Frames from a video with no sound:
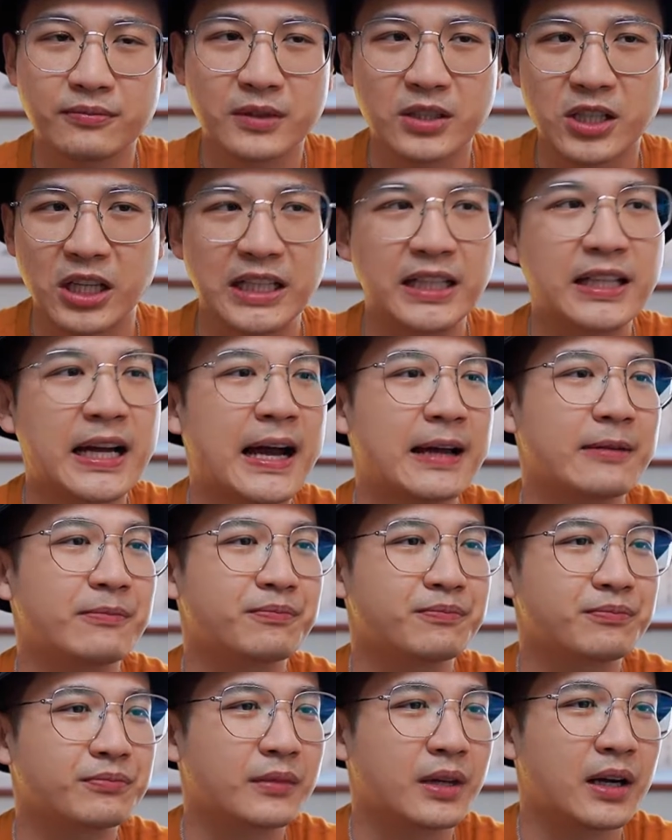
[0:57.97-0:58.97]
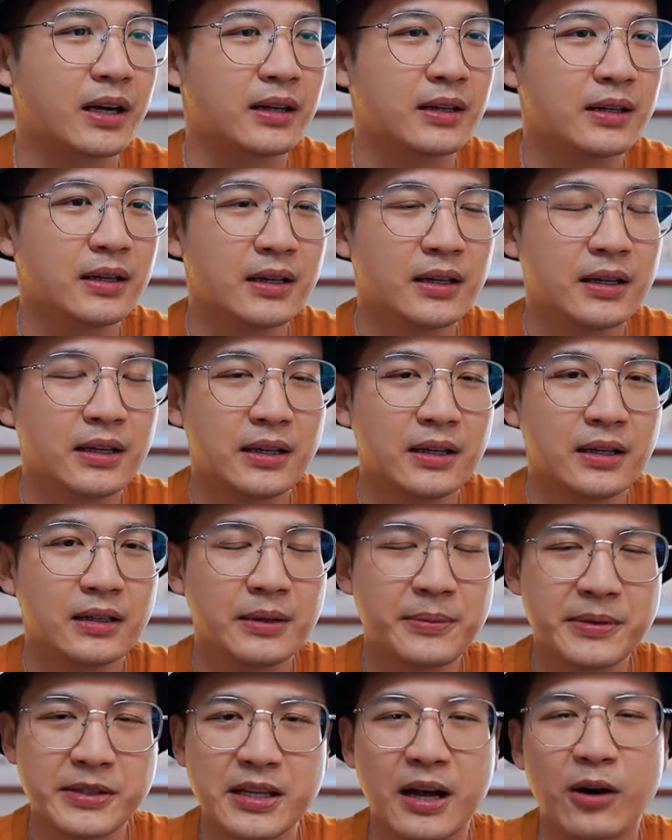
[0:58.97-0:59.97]
这一代啊，
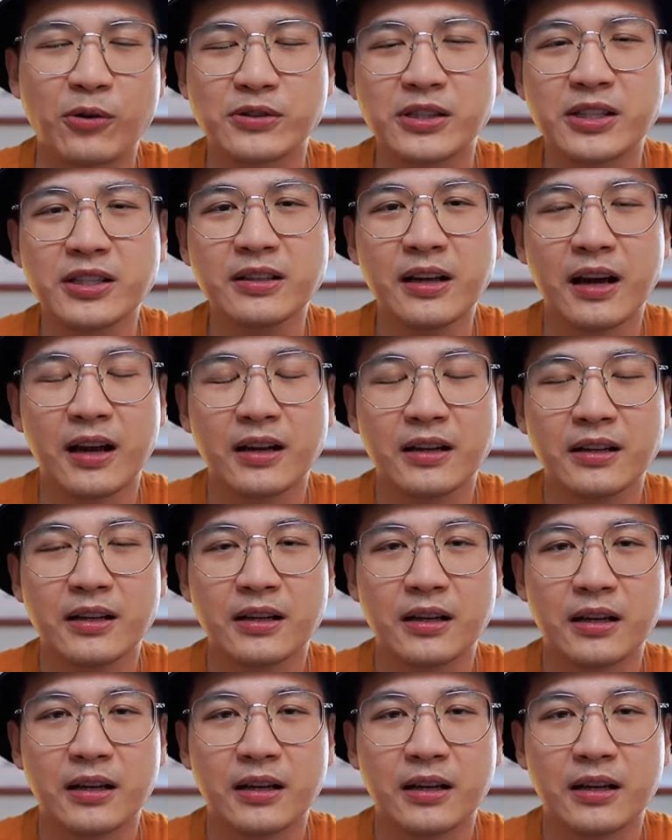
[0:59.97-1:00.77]
那么早期呢，